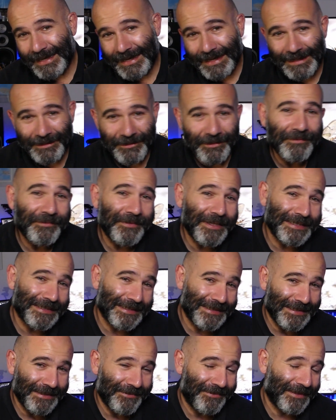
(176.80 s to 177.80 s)
Ha dato il via
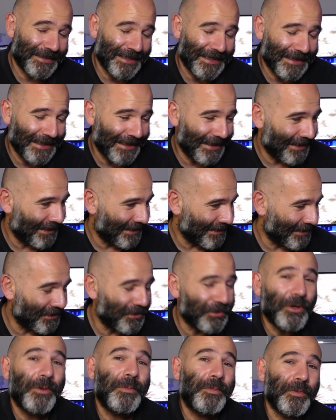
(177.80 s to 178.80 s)
significa che
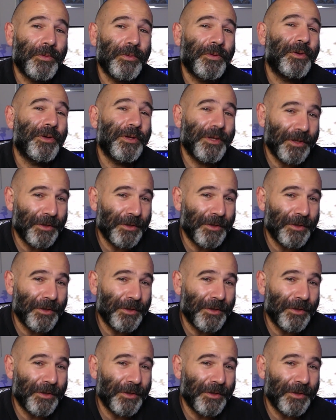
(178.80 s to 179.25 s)
dopo